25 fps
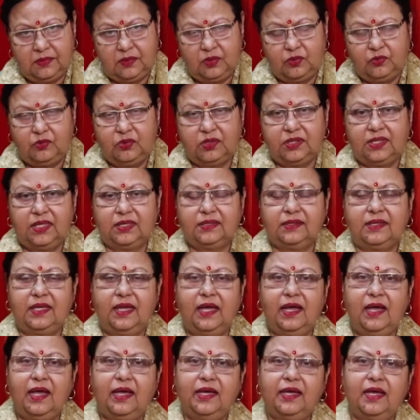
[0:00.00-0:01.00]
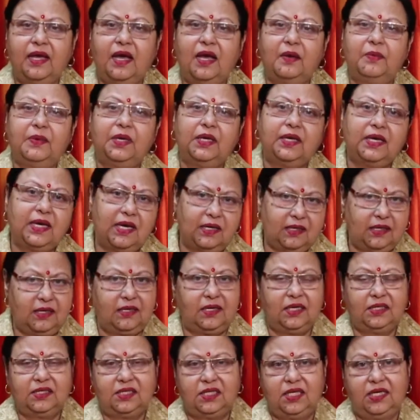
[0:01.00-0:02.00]
ढूंढ सकते हैं या हमें क्या
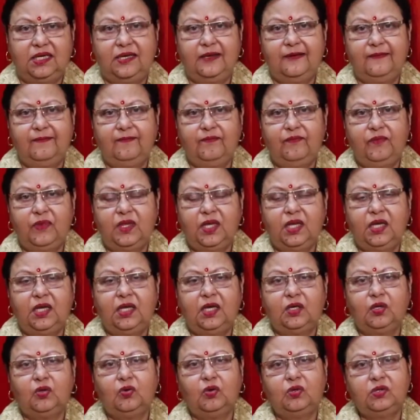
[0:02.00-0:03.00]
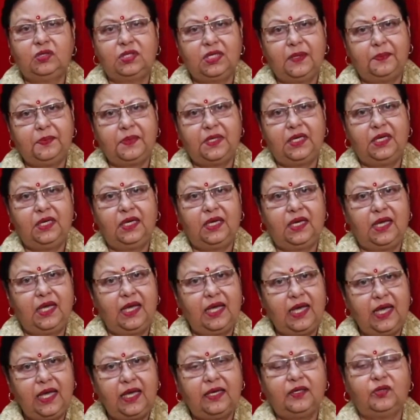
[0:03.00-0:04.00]
करना चाहिए तो उन सब की
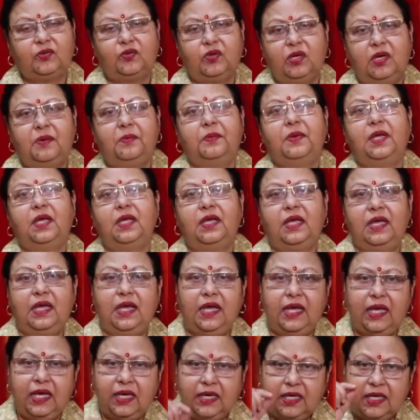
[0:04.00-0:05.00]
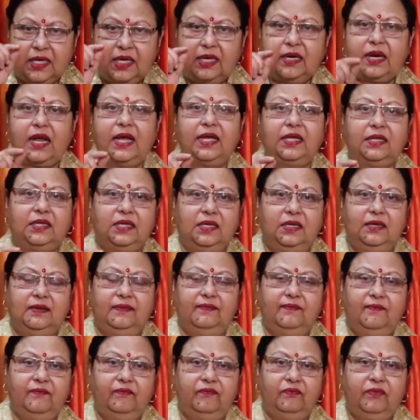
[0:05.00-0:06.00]
एक स्वर में एक ही राय थी
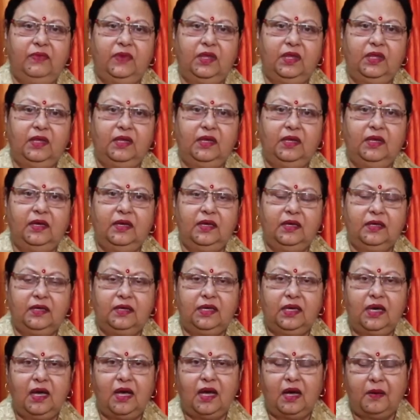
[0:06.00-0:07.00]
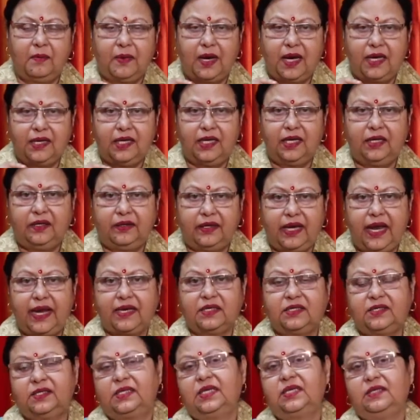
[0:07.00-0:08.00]
कि हमारे
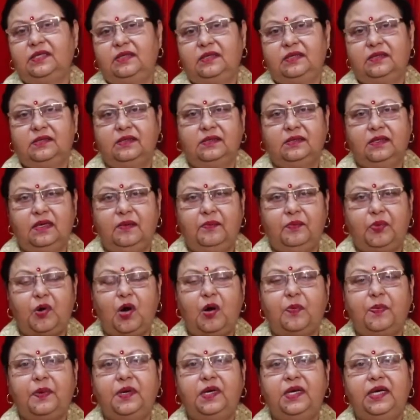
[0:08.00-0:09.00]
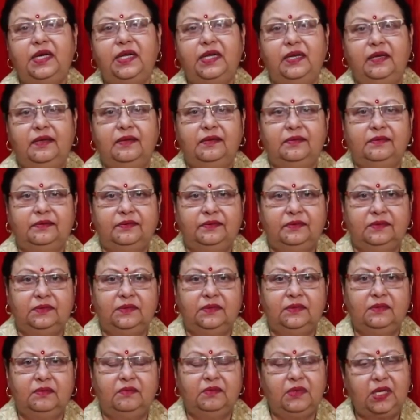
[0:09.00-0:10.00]
टैक्सेस प्रॉपरली
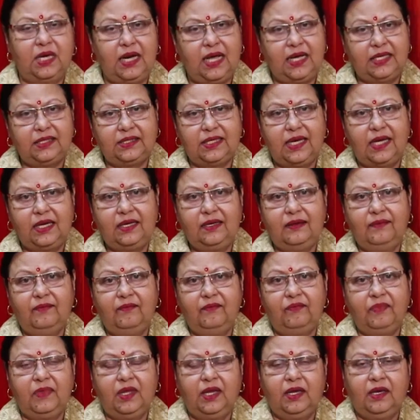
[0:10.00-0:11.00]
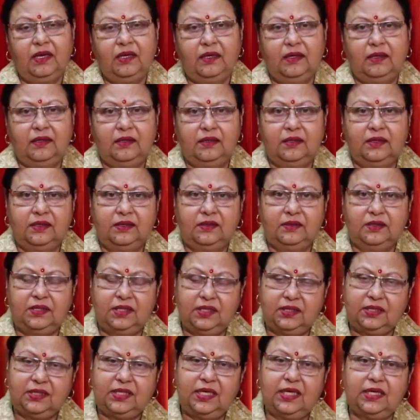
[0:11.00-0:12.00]
बनाए जाएं
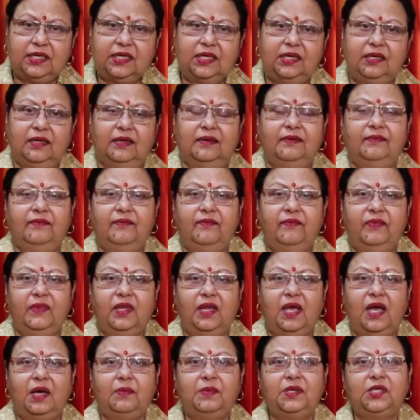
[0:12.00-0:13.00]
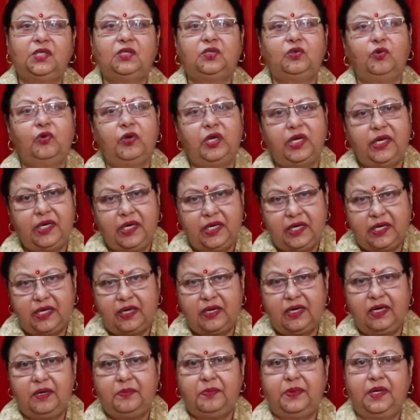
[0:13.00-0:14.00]
जिससे कि हमें चोरी नहीं
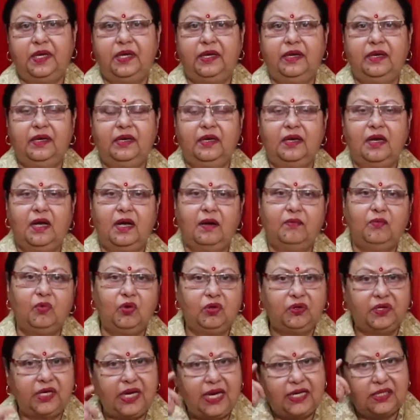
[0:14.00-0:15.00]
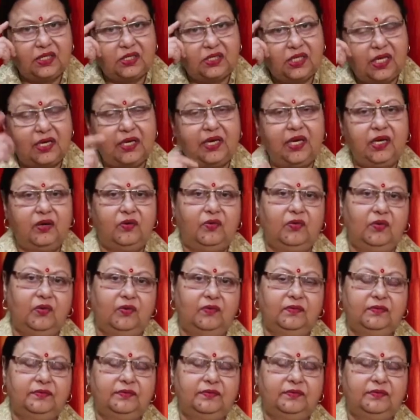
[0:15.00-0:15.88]
करनी पड़े हमको टेंशन नहीं हो